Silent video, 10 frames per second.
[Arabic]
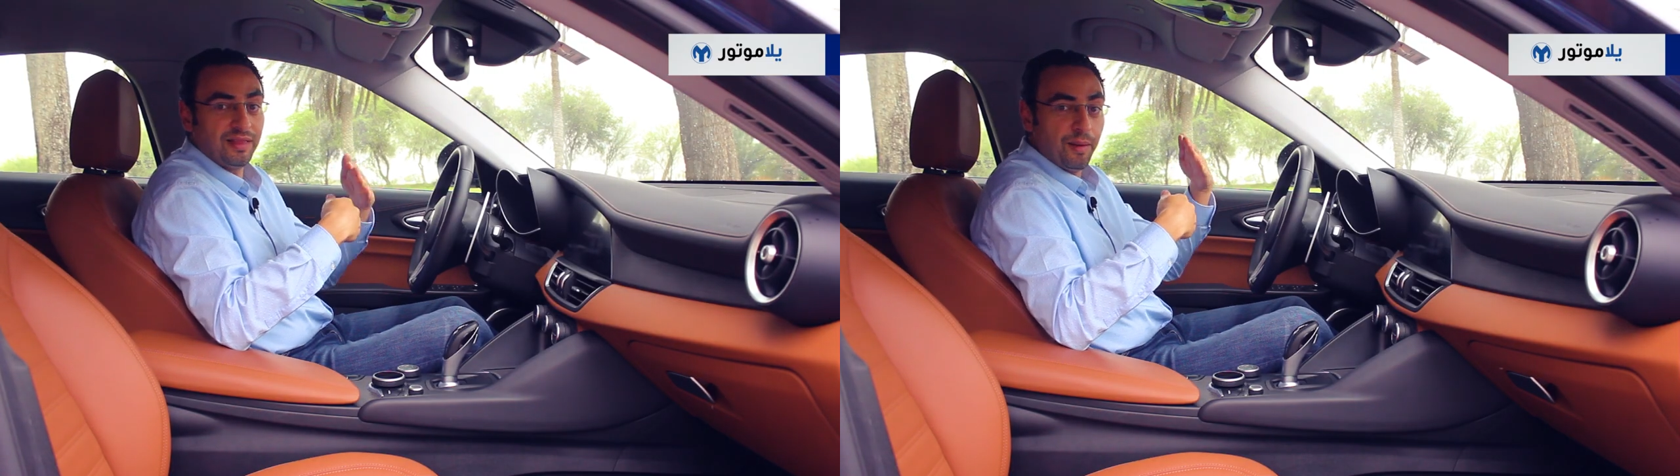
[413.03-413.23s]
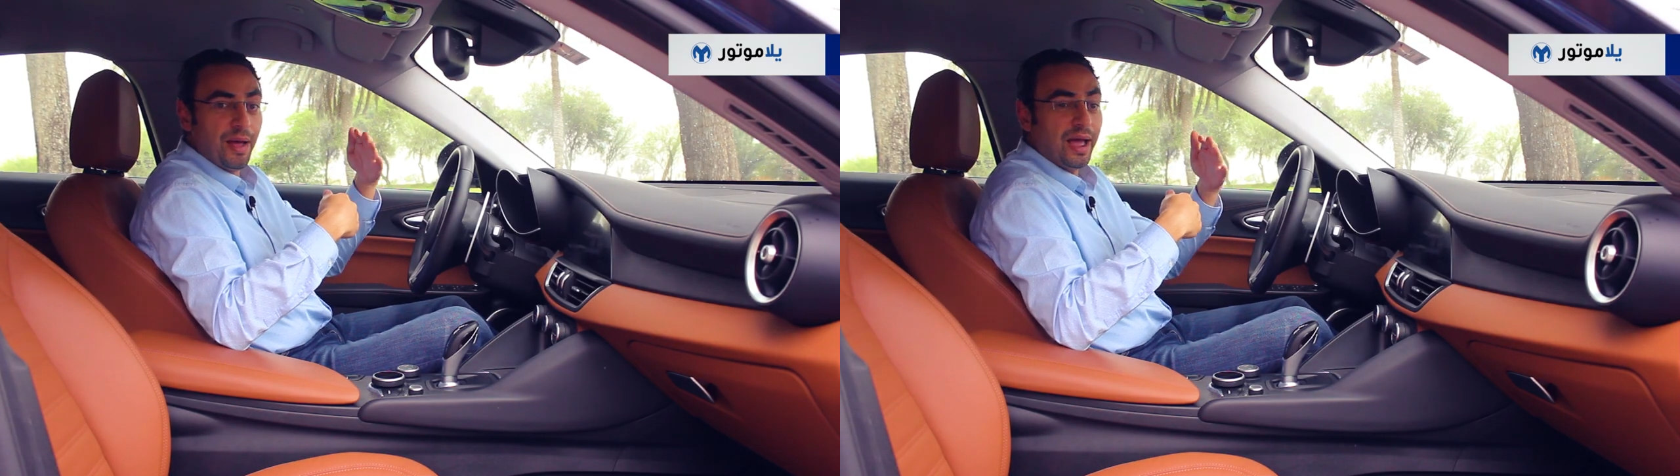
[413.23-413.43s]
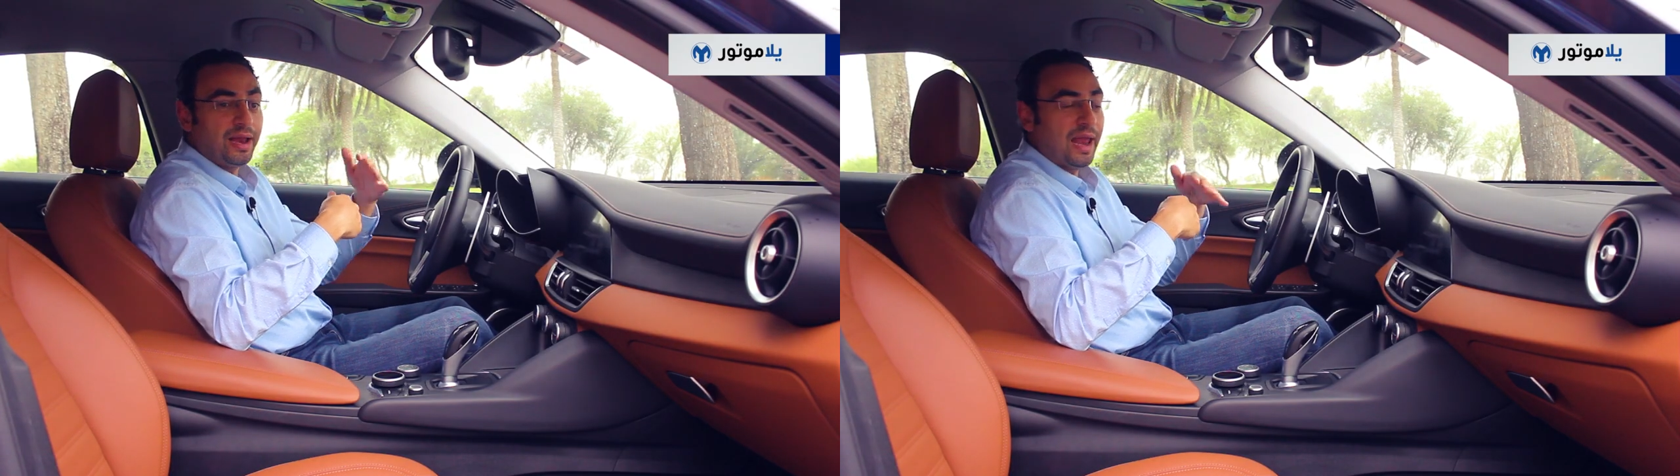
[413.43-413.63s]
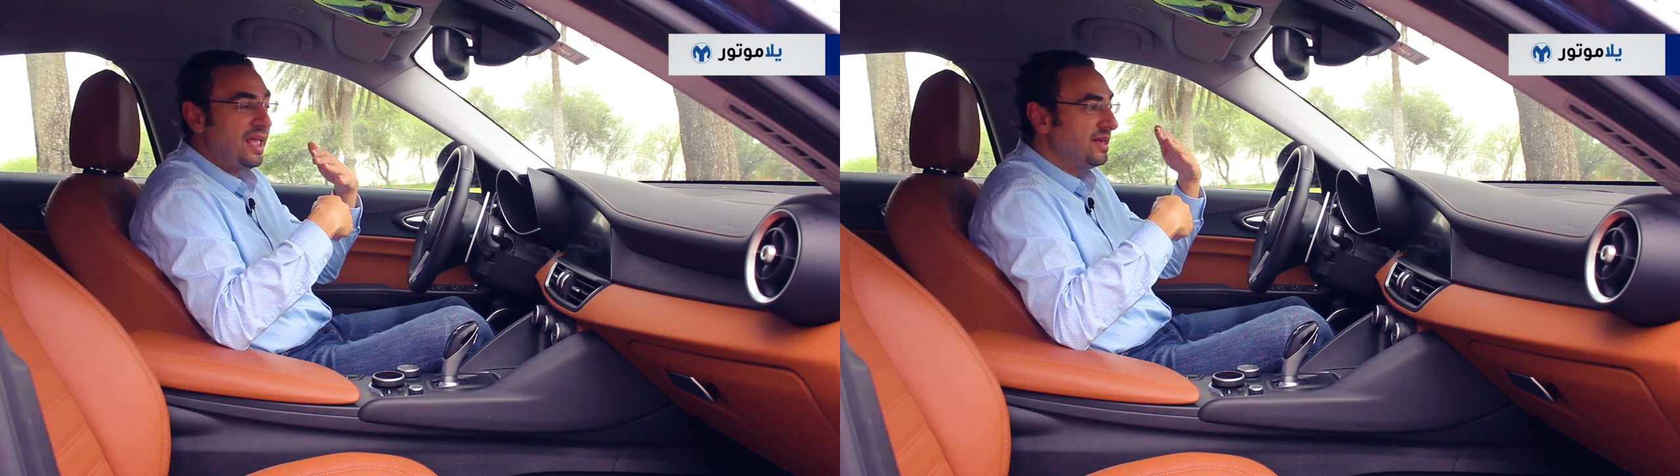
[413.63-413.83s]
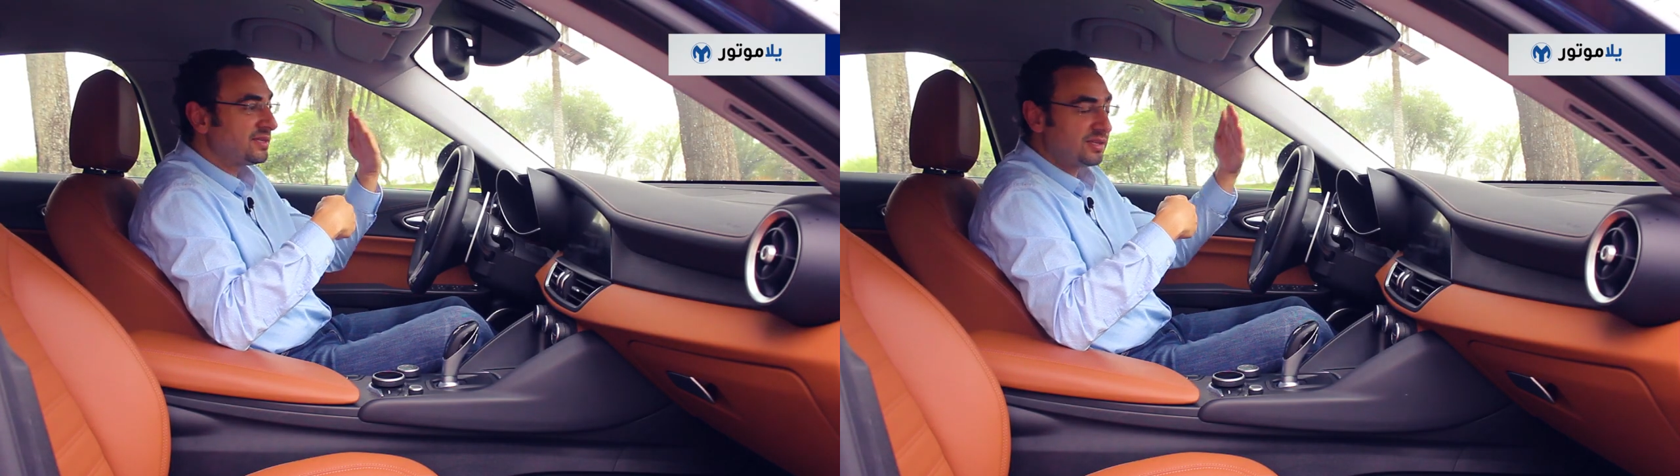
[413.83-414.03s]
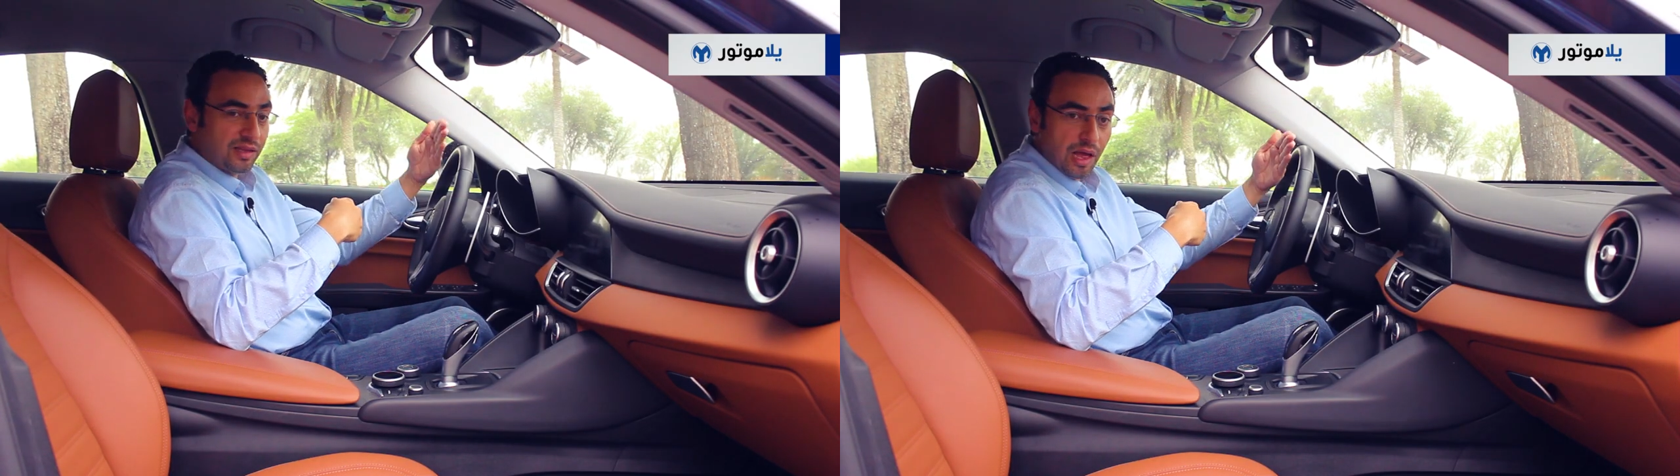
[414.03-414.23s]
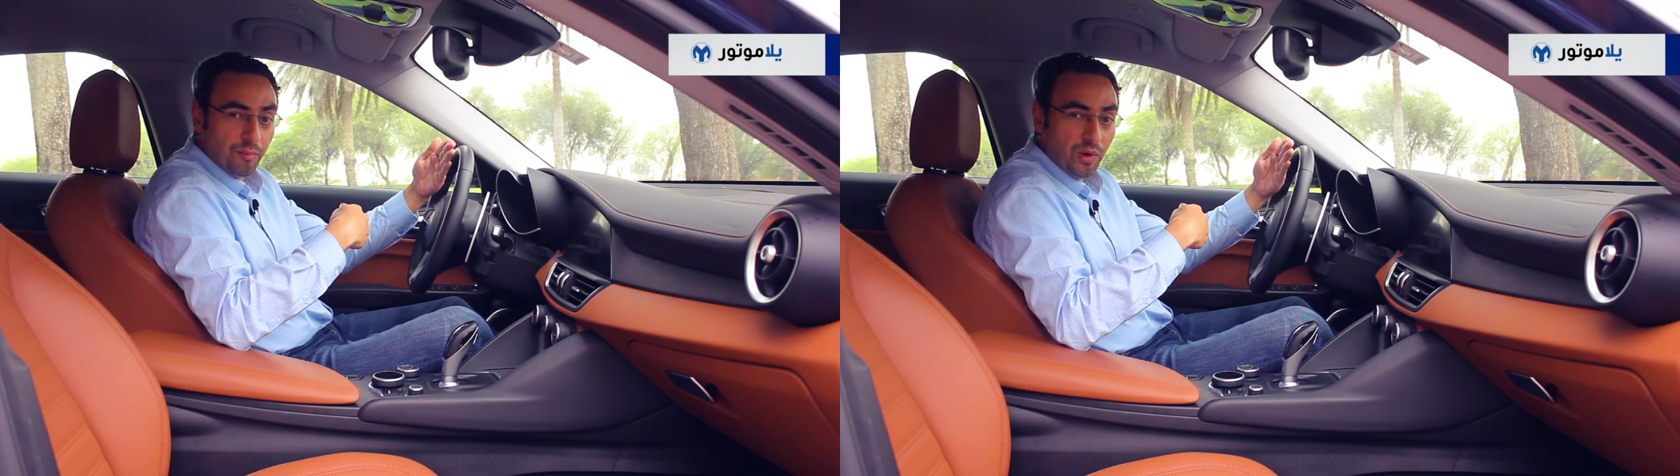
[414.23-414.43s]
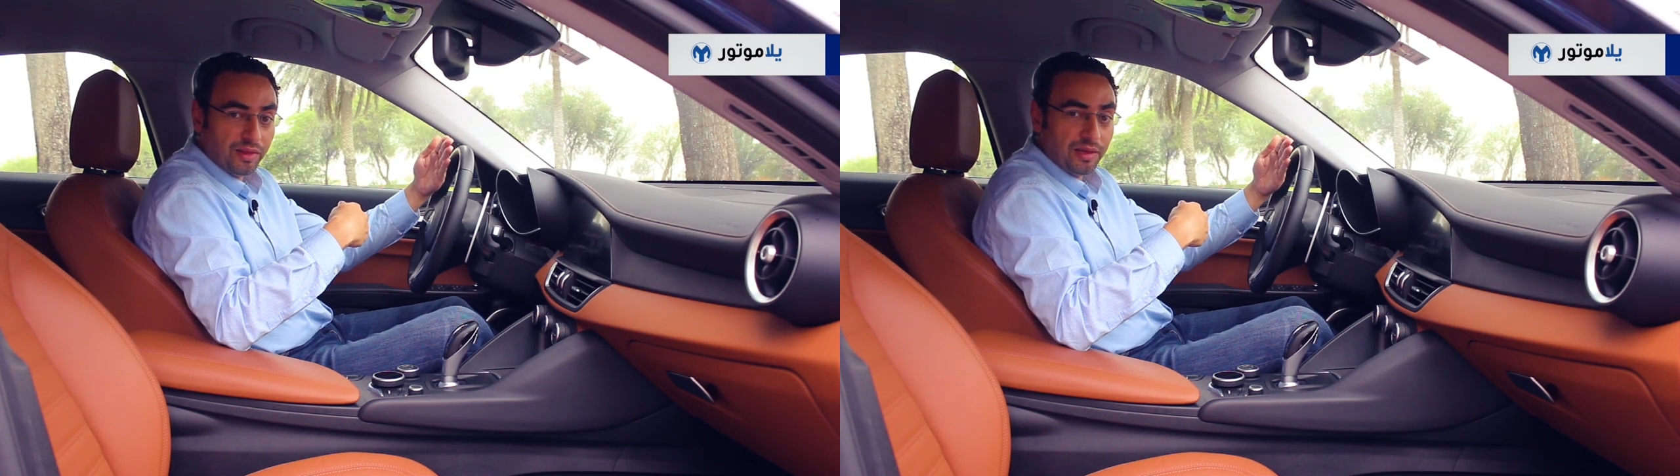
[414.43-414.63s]
تنبهك لأي اصطدام
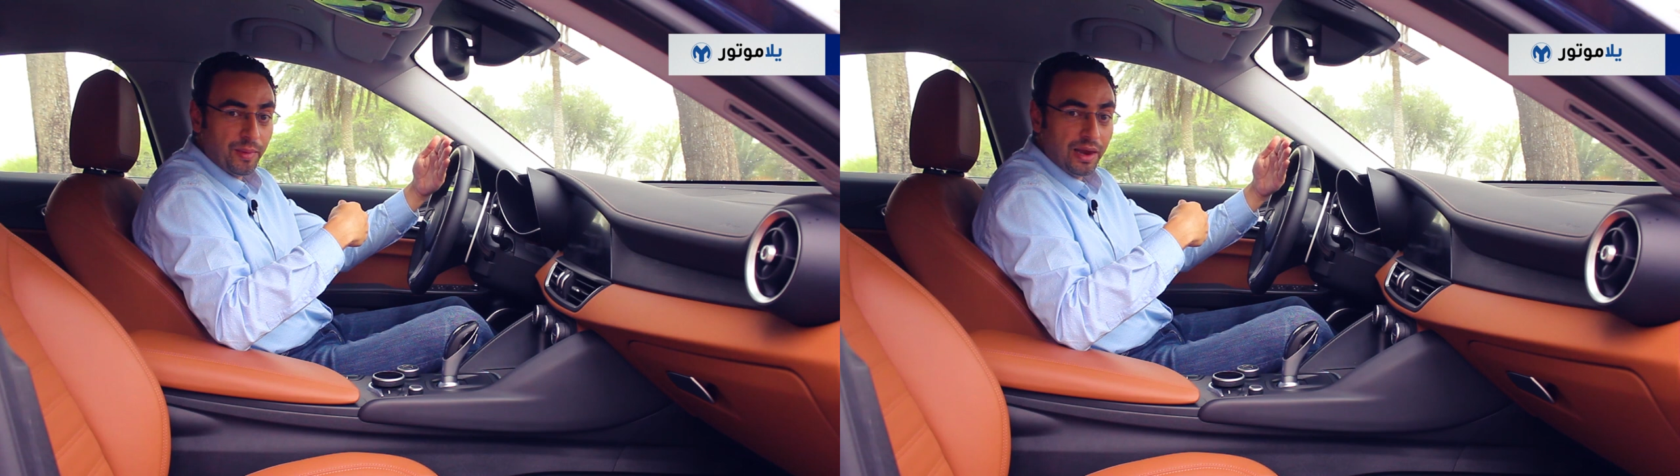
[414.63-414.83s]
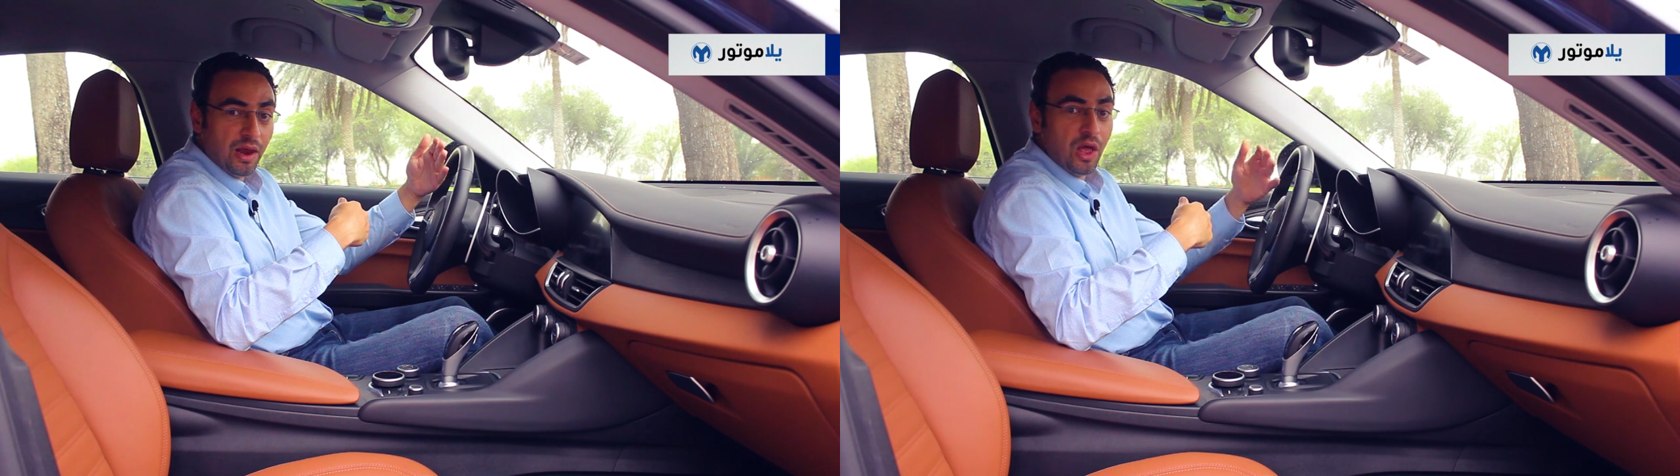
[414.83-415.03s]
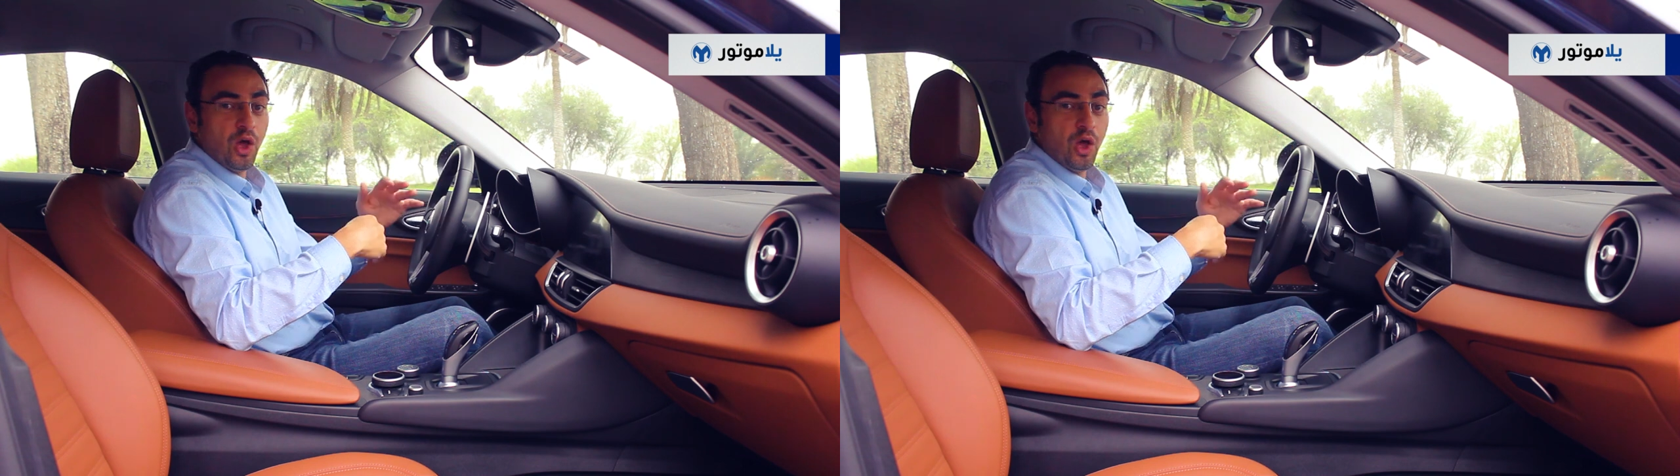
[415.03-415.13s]
محتمل